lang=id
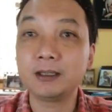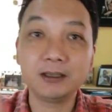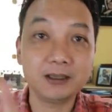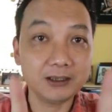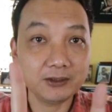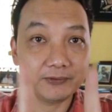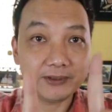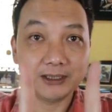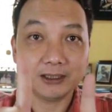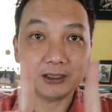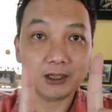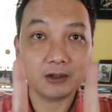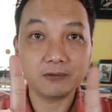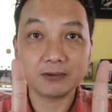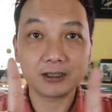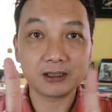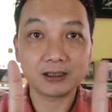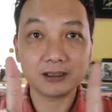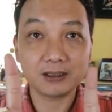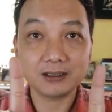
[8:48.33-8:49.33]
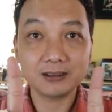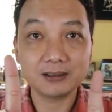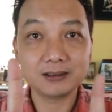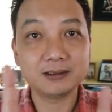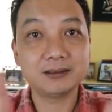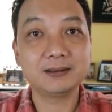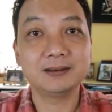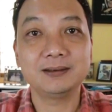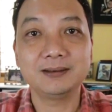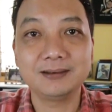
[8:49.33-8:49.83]
Twin Tower
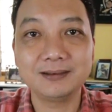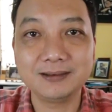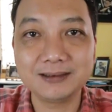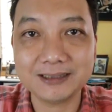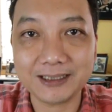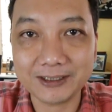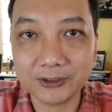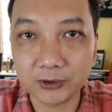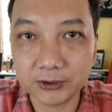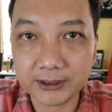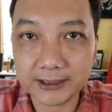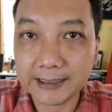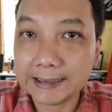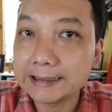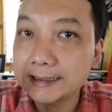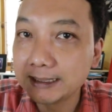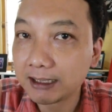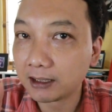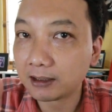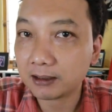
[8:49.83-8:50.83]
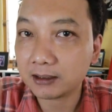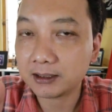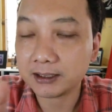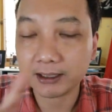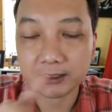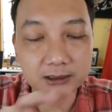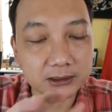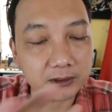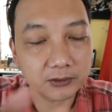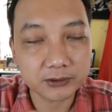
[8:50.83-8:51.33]
cari hotel yang deket
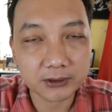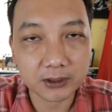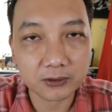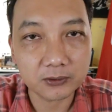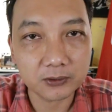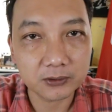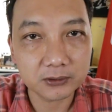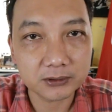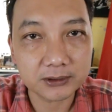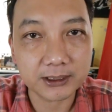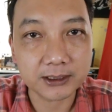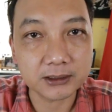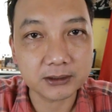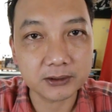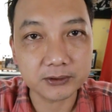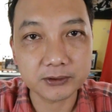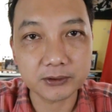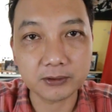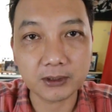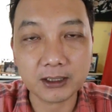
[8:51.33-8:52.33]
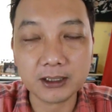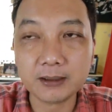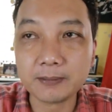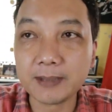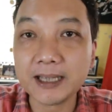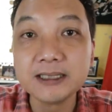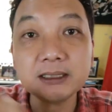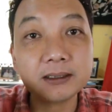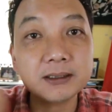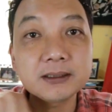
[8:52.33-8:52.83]
jangan jauh-jauh jangan jauh-jauh karena
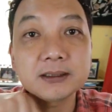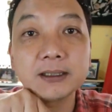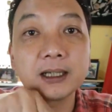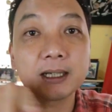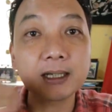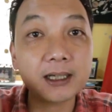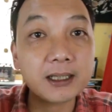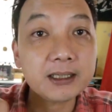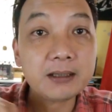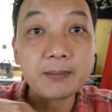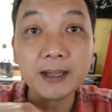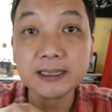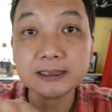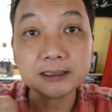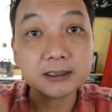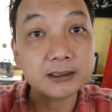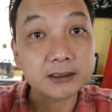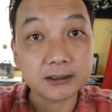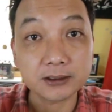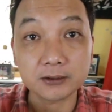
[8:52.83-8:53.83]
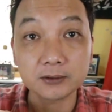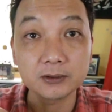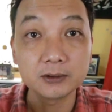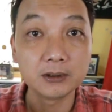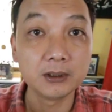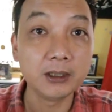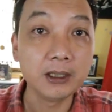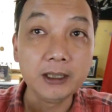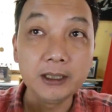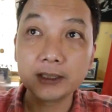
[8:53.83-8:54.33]
macet jalanannya macet di situ
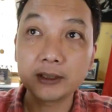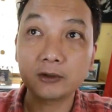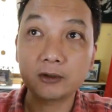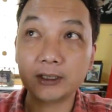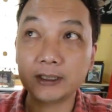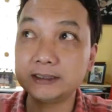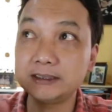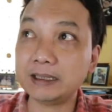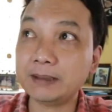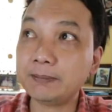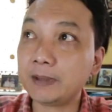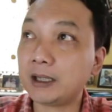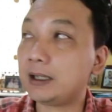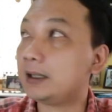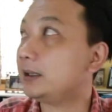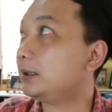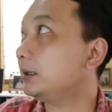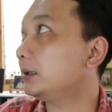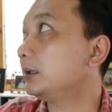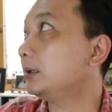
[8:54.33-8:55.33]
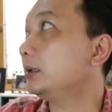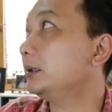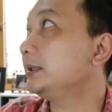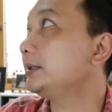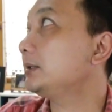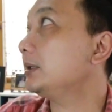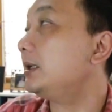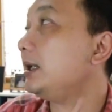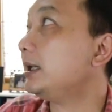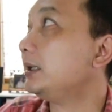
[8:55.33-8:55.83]
kalau udah jam uh,
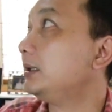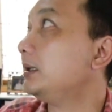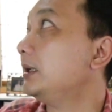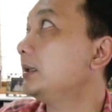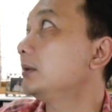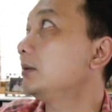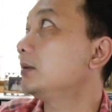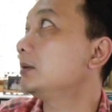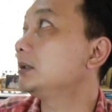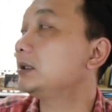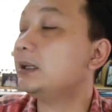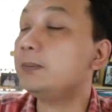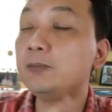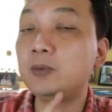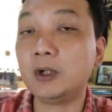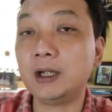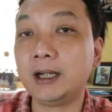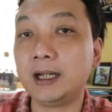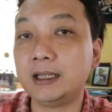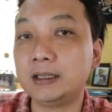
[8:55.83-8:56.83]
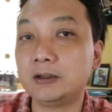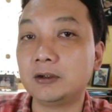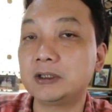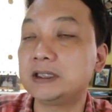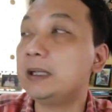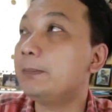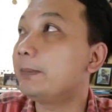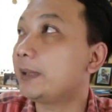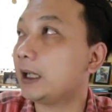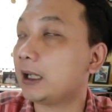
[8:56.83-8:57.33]
istirahat kantor jam pulang kantor
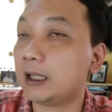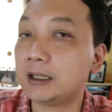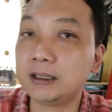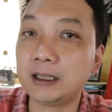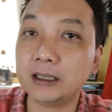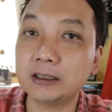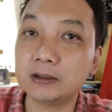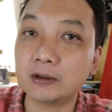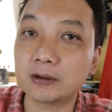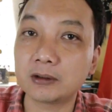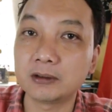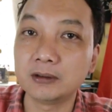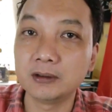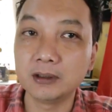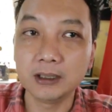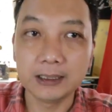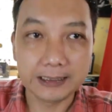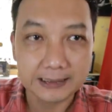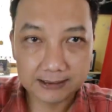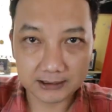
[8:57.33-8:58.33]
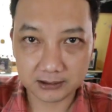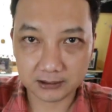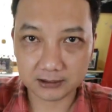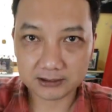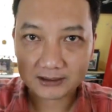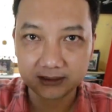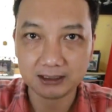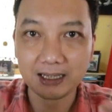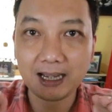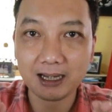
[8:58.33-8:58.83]
jam berangkat kantor
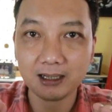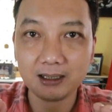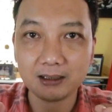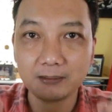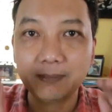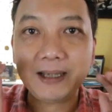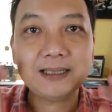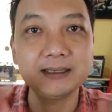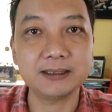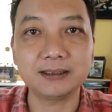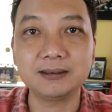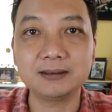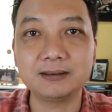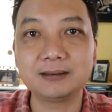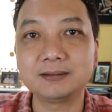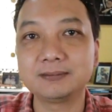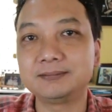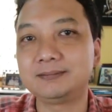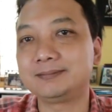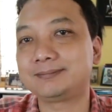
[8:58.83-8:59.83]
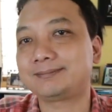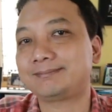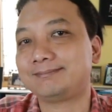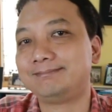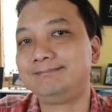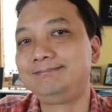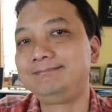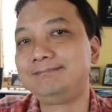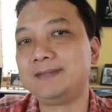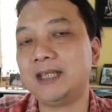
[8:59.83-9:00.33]
stuck macet
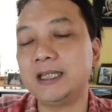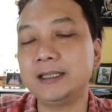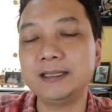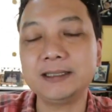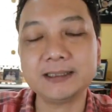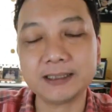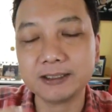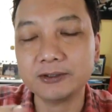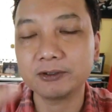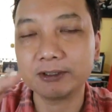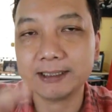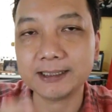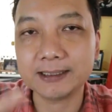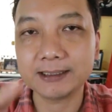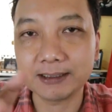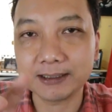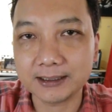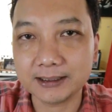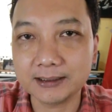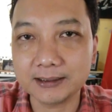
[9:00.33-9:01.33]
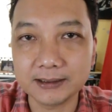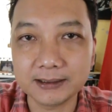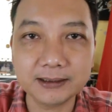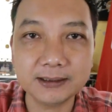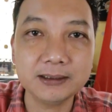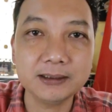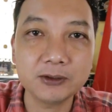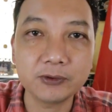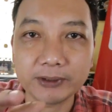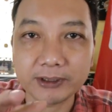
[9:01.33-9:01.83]
jadi cari hotel yang deket di
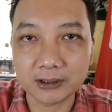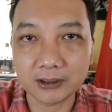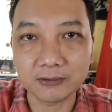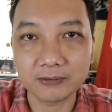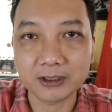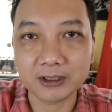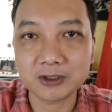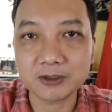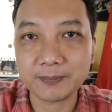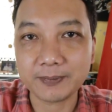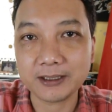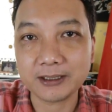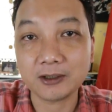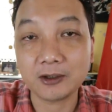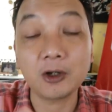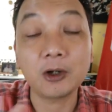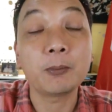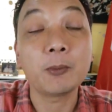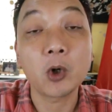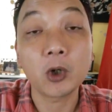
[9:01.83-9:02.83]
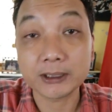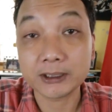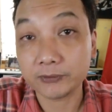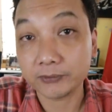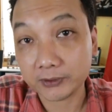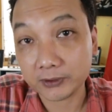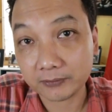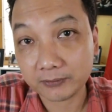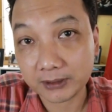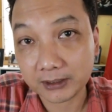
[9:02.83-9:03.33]
Twin Tower supaya kalau mau ke
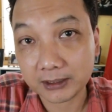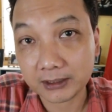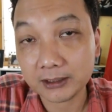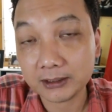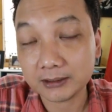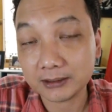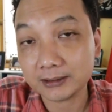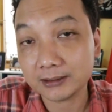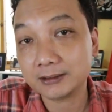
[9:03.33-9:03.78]
Twin Tower karena